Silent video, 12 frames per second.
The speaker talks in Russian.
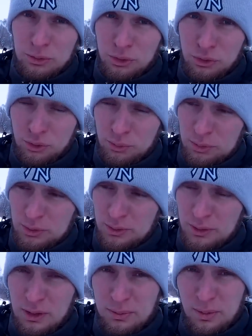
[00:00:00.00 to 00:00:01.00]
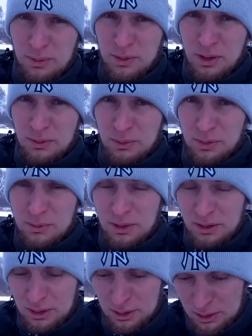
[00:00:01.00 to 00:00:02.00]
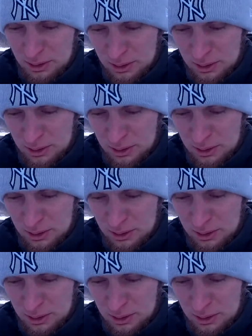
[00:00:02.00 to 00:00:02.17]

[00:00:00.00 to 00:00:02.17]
тут еще половить, поменять приманки.